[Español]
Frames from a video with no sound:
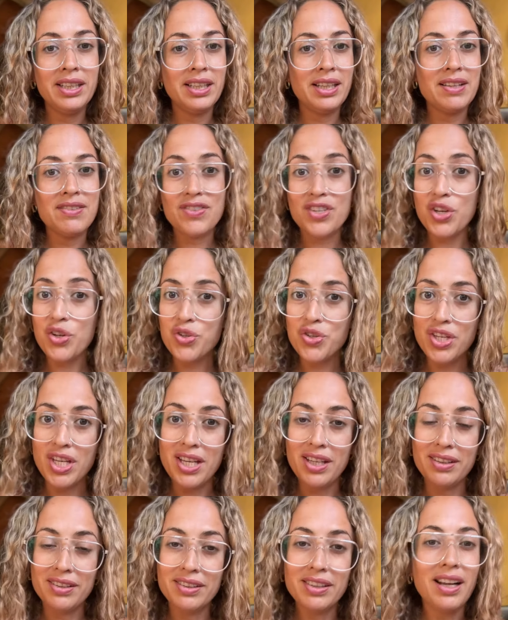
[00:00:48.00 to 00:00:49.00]
Sí o
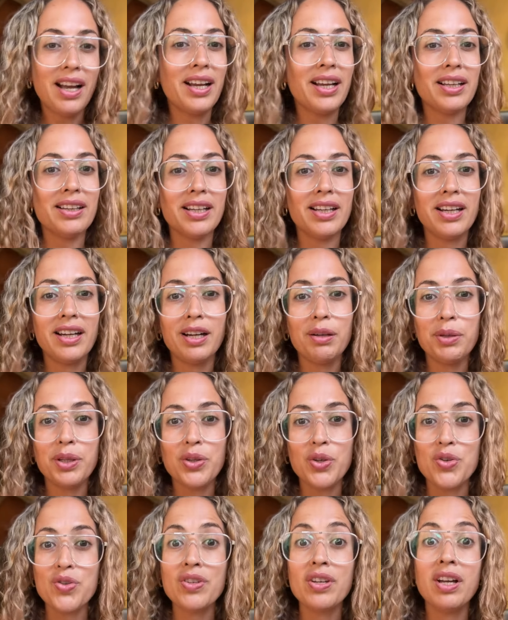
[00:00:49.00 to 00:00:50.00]
sí, hay que tener
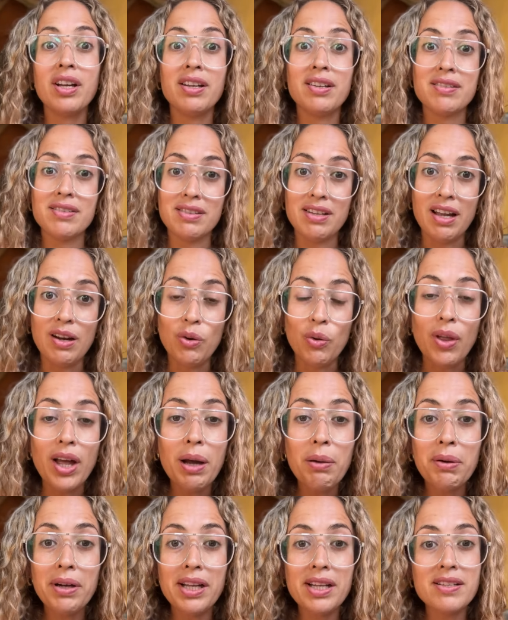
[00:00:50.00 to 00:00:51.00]
hábitos
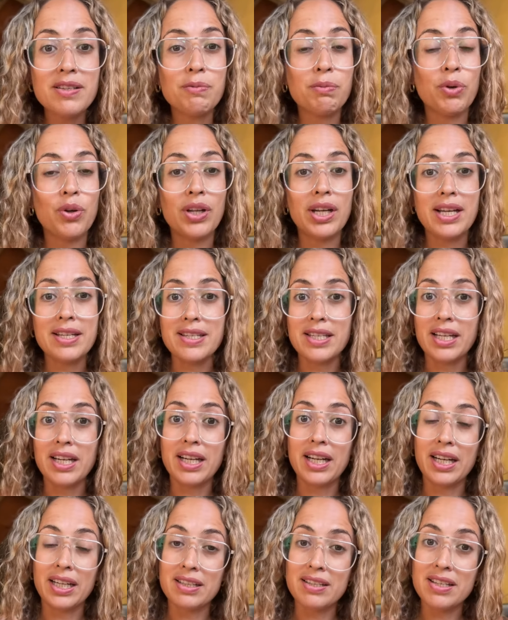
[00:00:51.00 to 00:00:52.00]
saludables, poder hacer
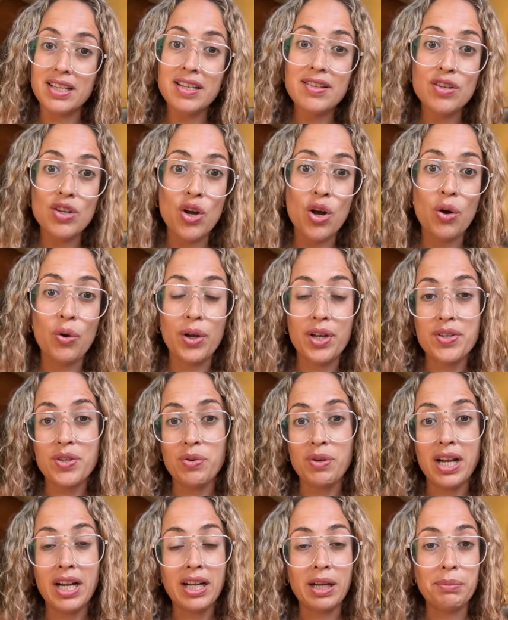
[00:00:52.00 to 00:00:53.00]
ejercicio, aunque sea
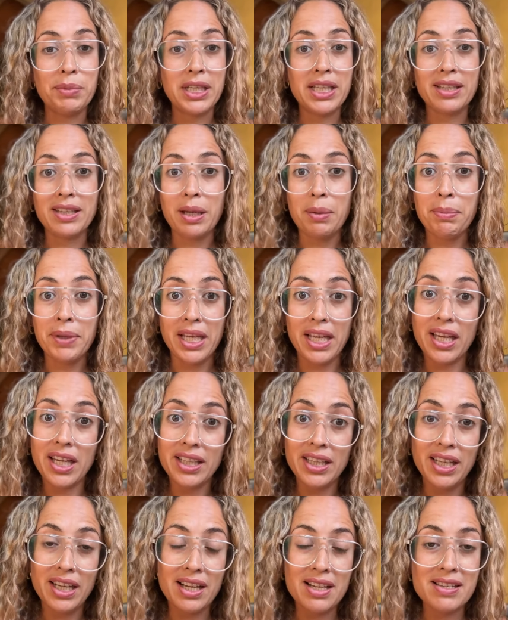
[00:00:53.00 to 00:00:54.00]
unas caminatas
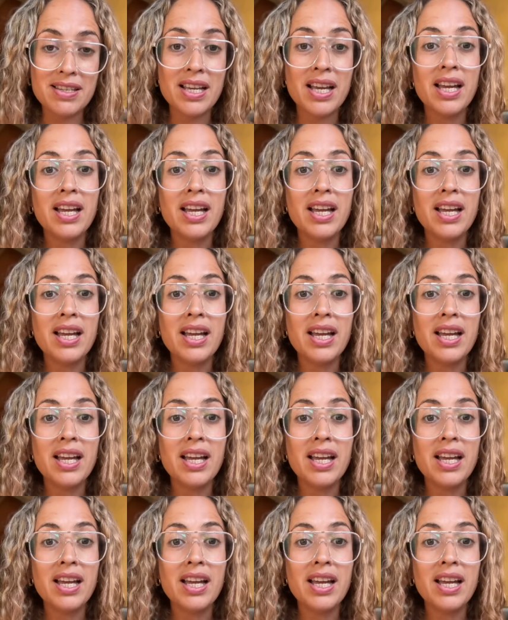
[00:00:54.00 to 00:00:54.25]
pequeñas,